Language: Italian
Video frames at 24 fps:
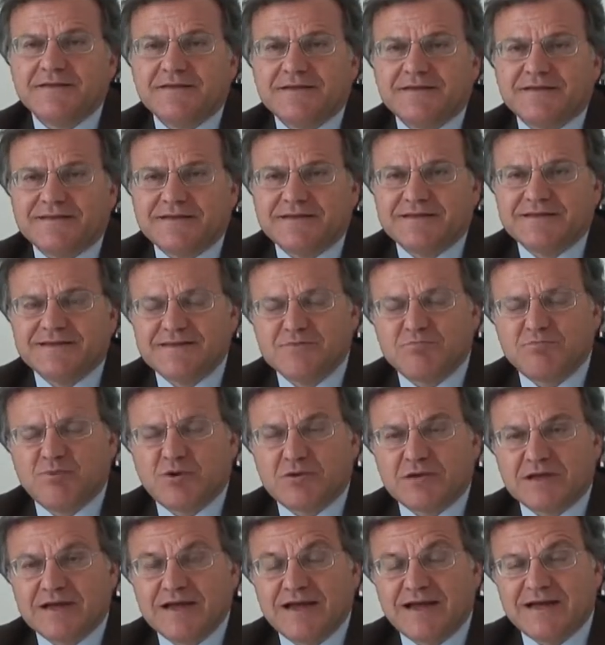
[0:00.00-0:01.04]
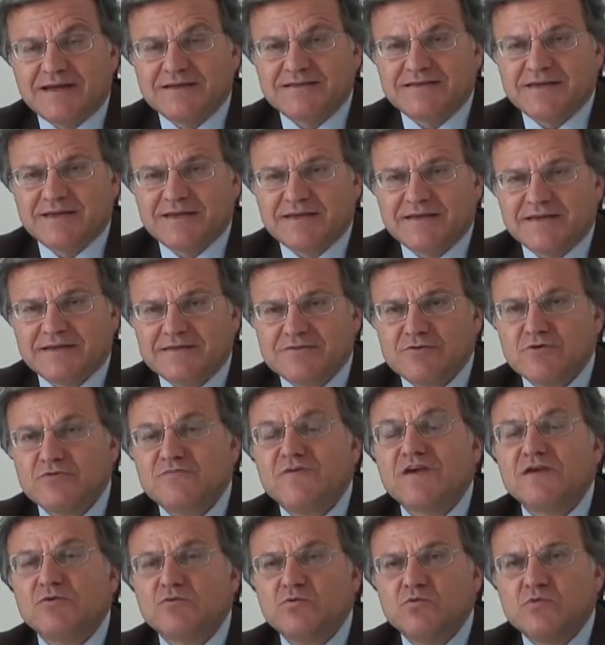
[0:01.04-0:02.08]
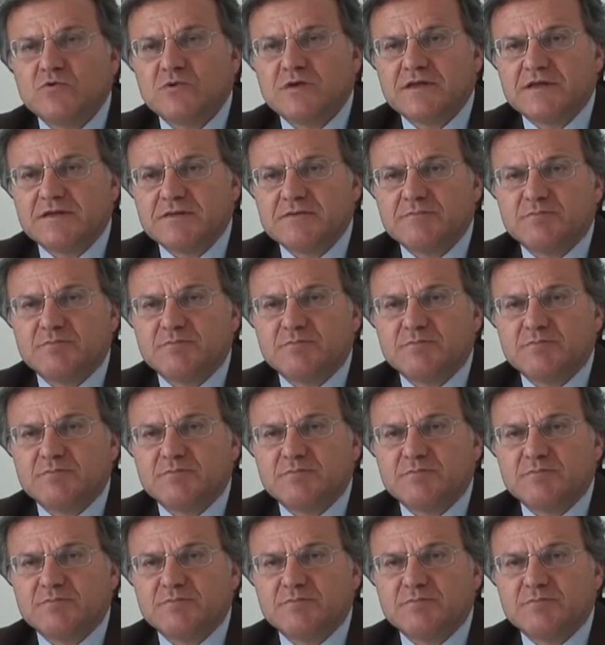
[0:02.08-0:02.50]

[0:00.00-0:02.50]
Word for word: di, di, borgate dove i nuclei